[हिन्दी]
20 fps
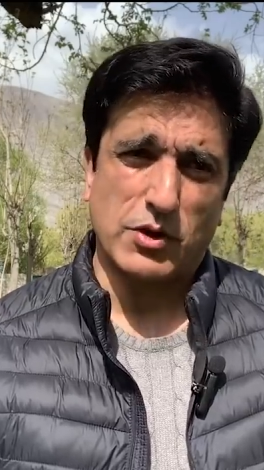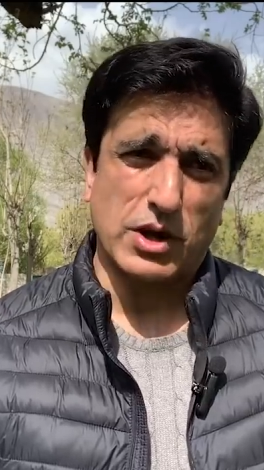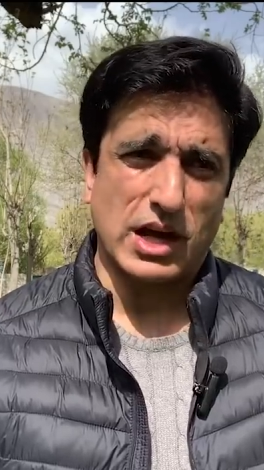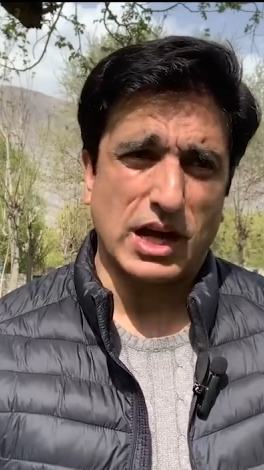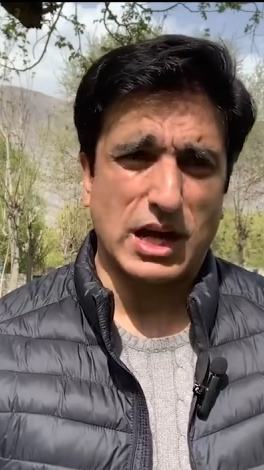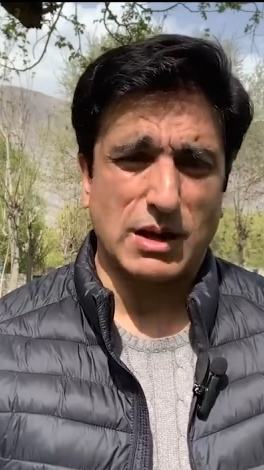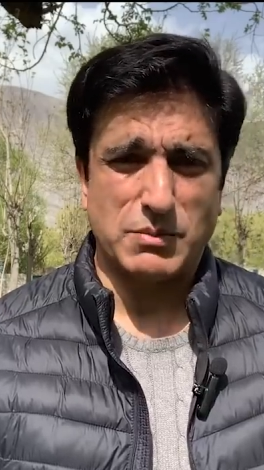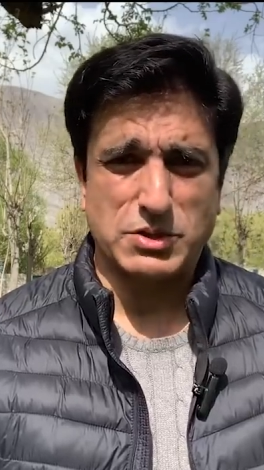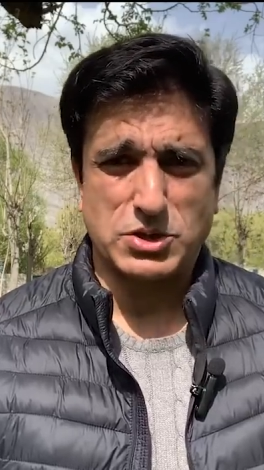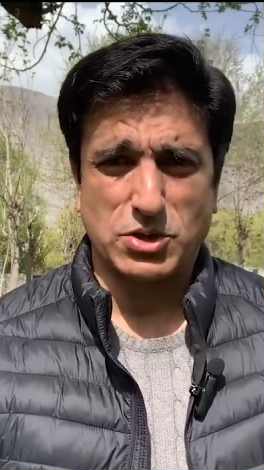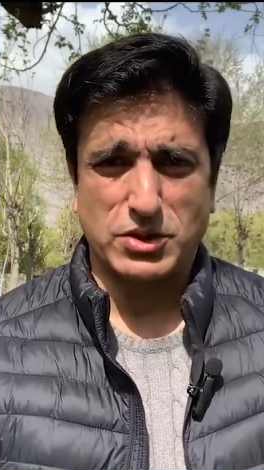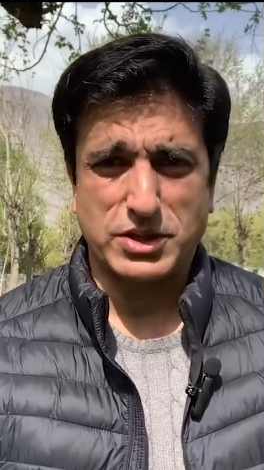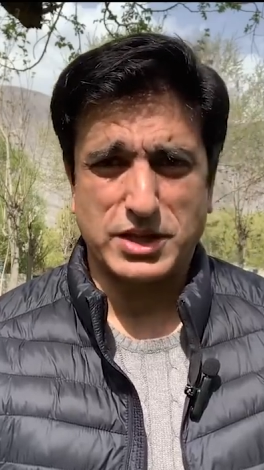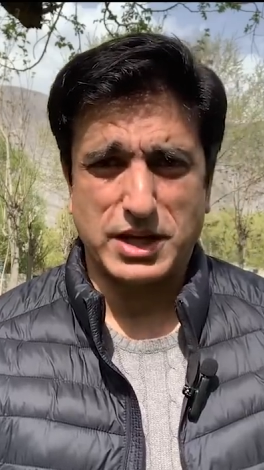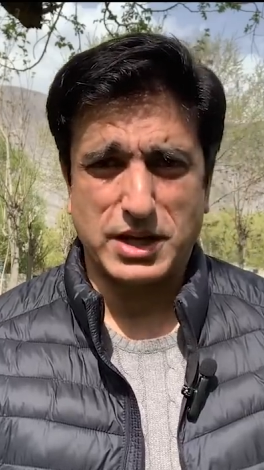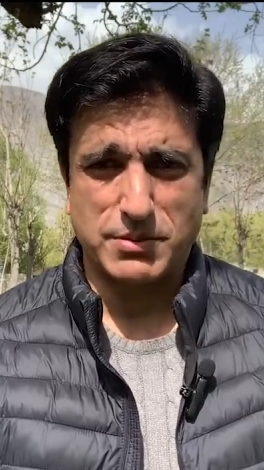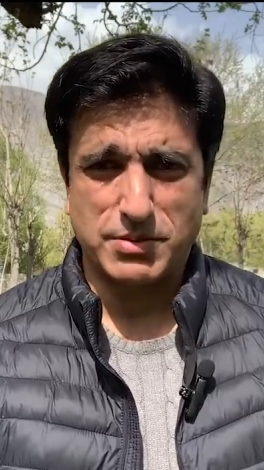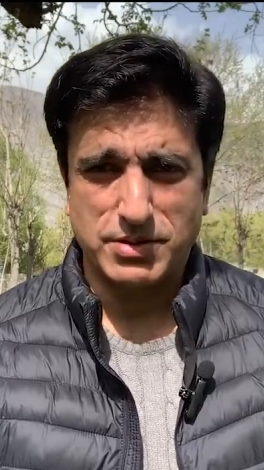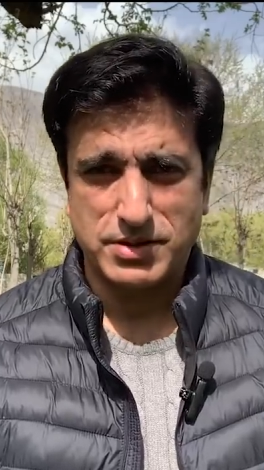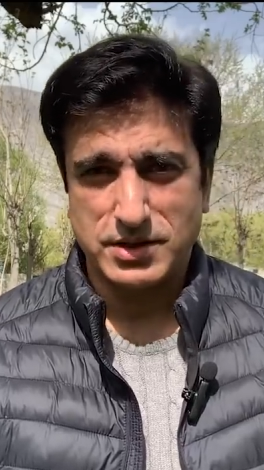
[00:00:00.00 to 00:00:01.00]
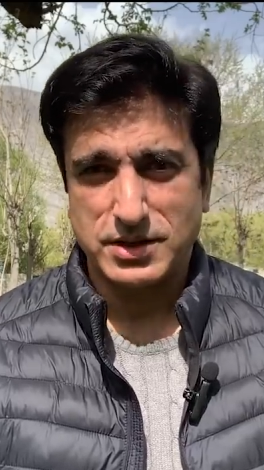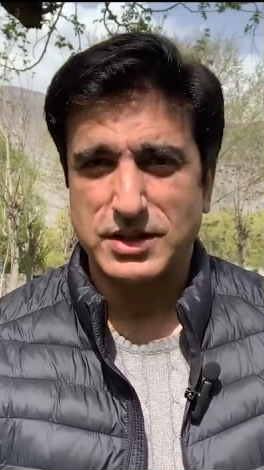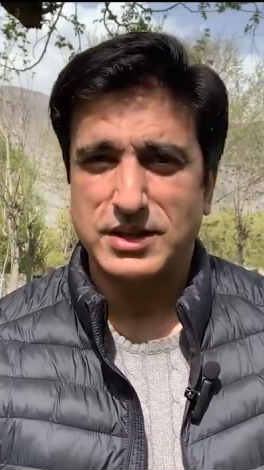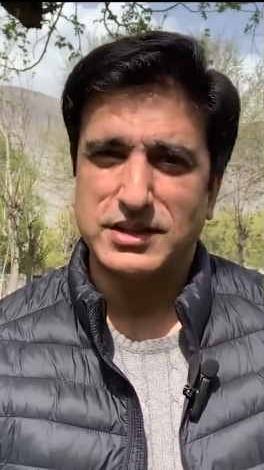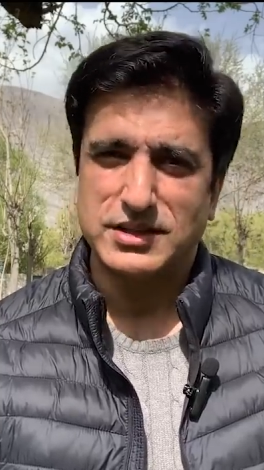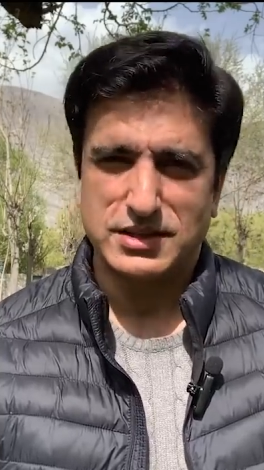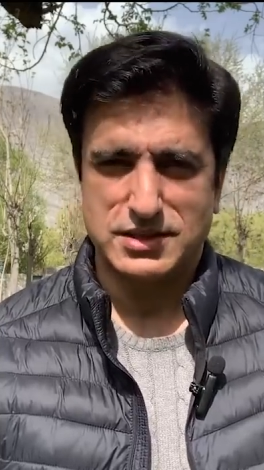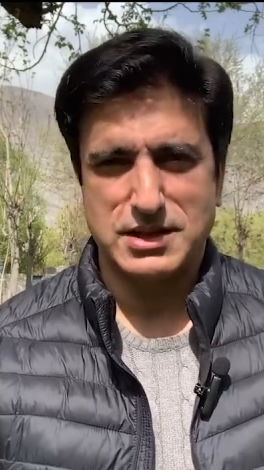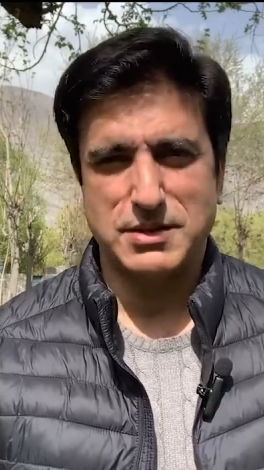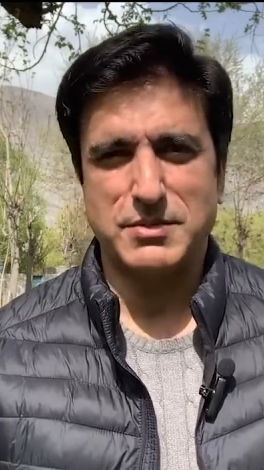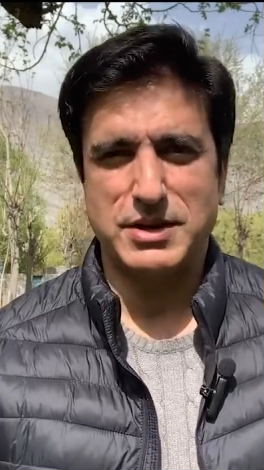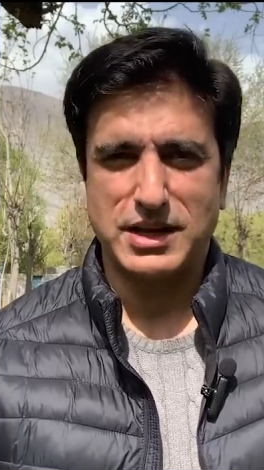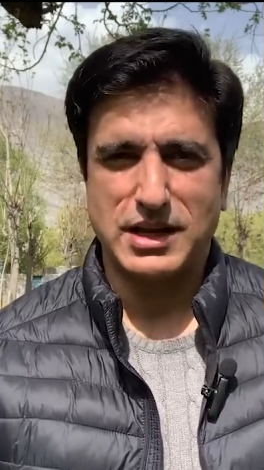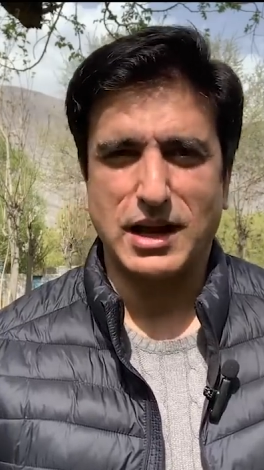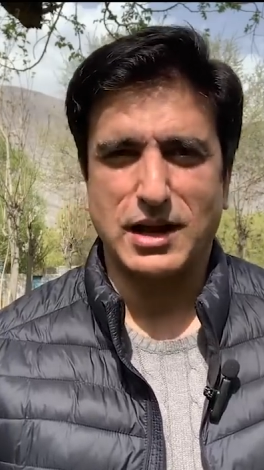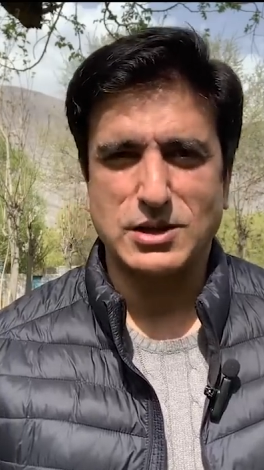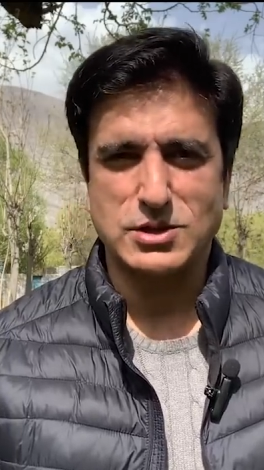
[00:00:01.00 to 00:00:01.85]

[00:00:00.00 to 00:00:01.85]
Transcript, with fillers: और आखिर में सऊदी अरब जिसने अमेरिका का